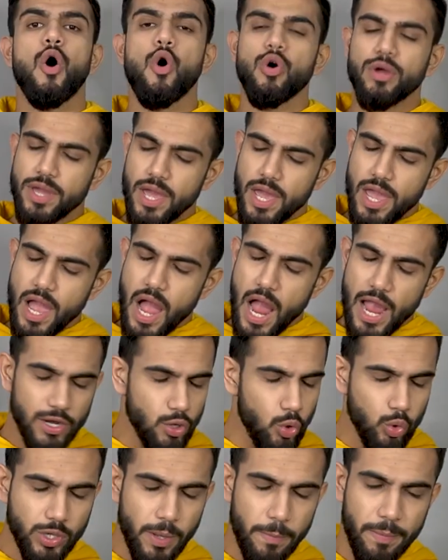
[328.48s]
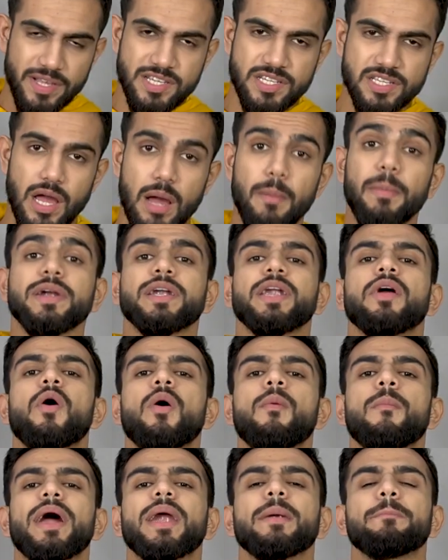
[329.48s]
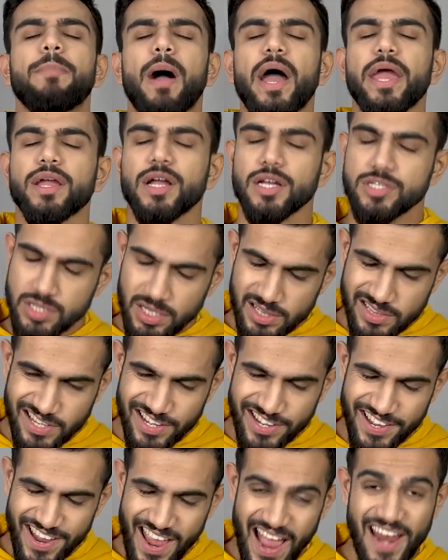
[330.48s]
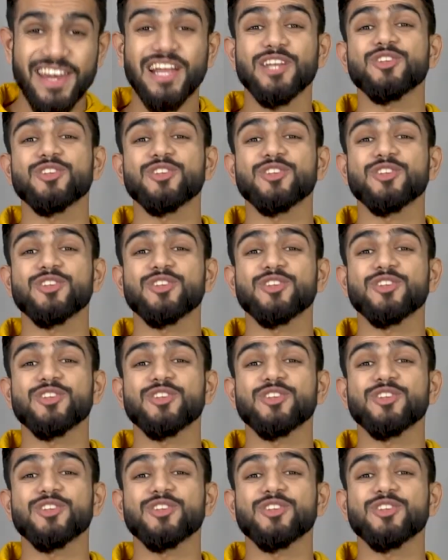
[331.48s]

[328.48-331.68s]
ओके आई नो कि पीछे था बट नेवर माइंड भाई का चलता है एंड